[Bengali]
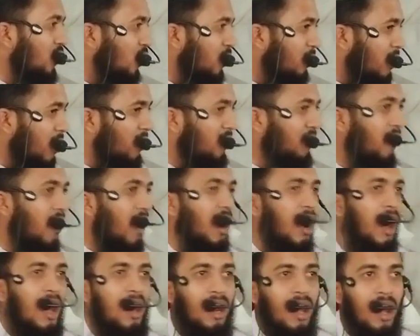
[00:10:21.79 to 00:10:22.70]
রুমিন
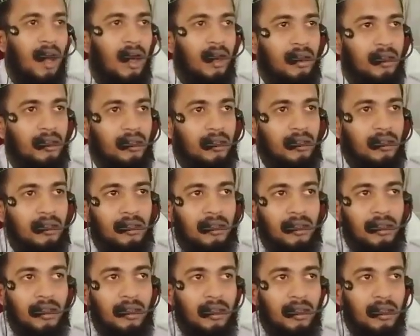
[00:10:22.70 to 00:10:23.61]
ফারহানা
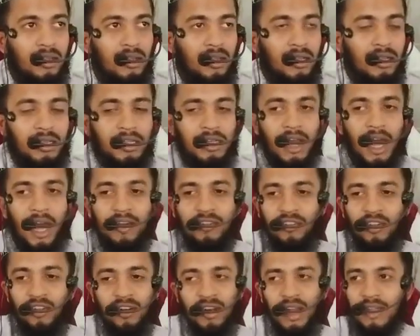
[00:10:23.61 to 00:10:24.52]
সে
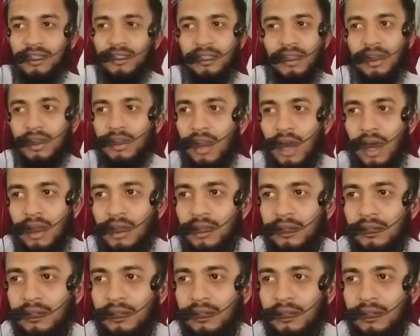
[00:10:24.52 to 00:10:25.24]
একজন নাস্তিক না